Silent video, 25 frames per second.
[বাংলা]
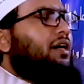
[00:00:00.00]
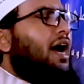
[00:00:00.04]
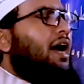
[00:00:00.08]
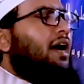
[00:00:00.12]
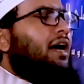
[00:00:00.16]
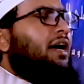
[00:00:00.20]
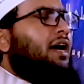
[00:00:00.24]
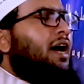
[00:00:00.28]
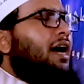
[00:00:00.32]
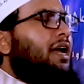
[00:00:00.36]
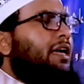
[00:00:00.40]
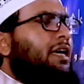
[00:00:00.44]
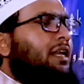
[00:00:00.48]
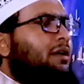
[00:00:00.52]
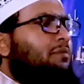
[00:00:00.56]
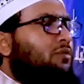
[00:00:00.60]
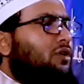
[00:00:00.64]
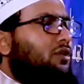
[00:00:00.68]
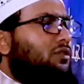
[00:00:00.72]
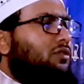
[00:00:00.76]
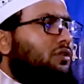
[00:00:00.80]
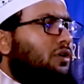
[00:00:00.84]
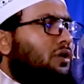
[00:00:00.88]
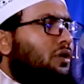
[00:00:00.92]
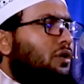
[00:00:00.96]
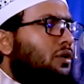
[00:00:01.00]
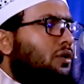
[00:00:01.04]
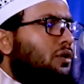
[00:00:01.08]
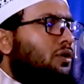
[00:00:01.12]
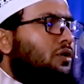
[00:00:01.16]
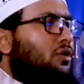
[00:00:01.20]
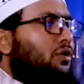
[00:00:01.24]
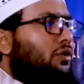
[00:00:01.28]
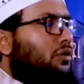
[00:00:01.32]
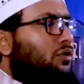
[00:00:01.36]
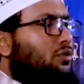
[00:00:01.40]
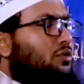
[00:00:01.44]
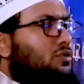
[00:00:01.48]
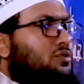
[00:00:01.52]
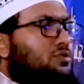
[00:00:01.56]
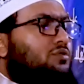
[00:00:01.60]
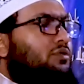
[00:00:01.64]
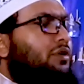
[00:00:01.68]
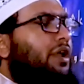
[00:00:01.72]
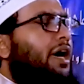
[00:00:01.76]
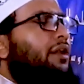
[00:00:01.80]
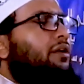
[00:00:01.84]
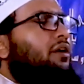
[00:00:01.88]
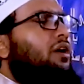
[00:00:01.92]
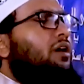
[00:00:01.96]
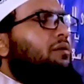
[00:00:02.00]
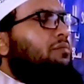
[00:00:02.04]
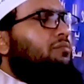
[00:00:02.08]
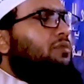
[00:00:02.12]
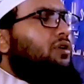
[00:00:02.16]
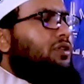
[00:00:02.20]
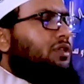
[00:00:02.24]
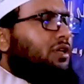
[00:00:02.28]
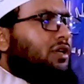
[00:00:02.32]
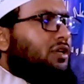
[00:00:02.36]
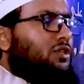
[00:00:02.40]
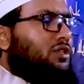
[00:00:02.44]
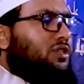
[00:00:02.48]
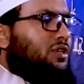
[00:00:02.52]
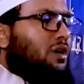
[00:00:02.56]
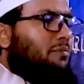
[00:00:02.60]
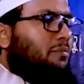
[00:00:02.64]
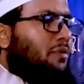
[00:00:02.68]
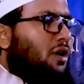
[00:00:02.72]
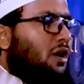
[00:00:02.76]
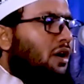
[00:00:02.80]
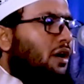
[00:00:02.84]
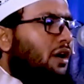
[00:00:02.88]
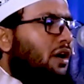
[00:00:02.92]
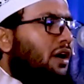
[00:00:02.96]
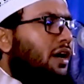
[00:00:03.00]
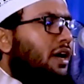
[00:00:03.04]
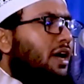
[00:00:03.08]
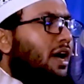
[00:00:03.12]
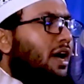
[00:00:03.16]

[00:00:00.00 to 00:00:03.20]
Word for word: কাঙ্গালির মতো নজুলের রহমতের সময়